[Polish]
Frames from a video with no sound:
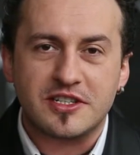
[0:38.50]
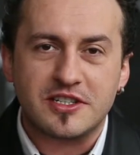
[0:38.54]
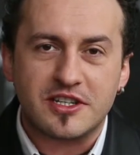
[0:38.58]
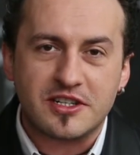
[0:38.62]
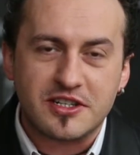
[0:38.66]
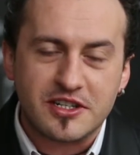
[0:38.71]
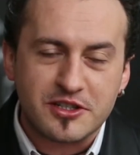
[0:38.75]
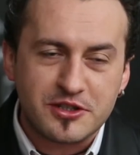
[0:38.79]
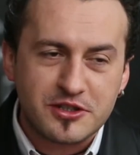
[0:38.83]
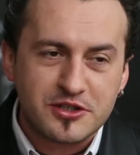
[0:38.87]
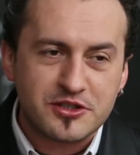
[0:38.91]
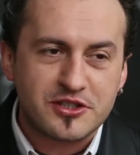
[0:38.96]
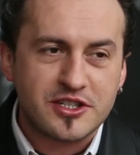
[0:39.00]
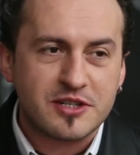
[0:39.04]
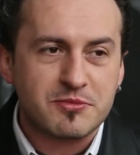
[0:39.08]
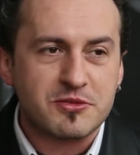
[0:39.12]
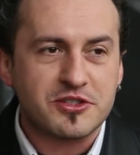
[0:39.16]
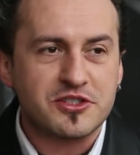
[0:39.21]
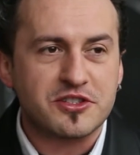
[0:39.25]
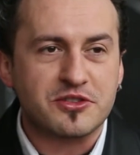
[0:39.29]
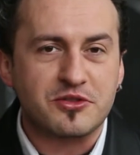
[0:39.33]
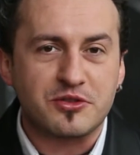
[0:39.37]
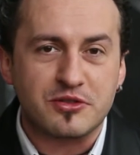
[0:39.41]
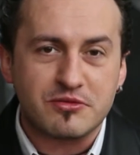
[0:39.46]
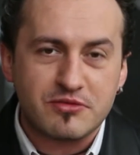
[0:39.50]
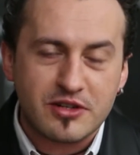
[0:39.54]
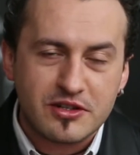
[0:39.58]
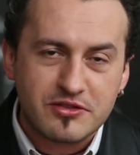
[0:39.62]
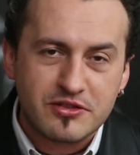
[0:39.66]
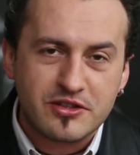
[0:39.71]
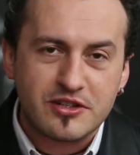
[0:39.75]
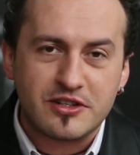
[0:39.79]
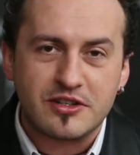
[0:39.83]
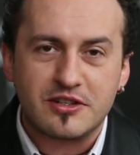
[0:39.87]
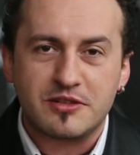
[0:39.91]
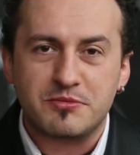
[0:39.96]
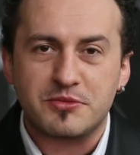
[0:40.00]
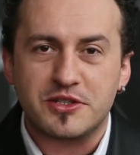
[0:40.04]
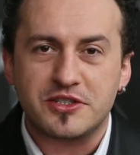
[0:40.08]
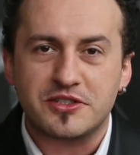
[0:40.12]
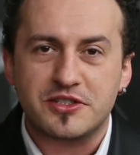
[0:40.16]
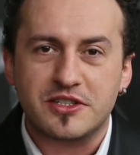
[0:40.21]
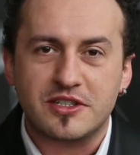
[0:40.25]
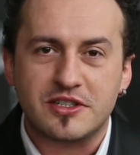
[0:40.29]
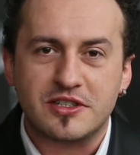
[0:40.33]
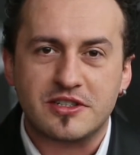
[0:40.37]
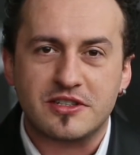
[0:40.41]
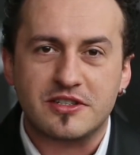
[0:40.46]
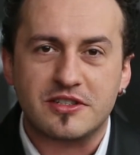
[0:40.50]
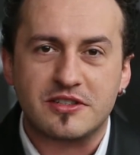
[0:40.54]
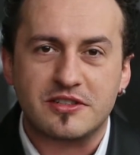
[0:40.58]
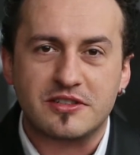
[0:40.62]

energetycznie, będzie gruwowo, będzie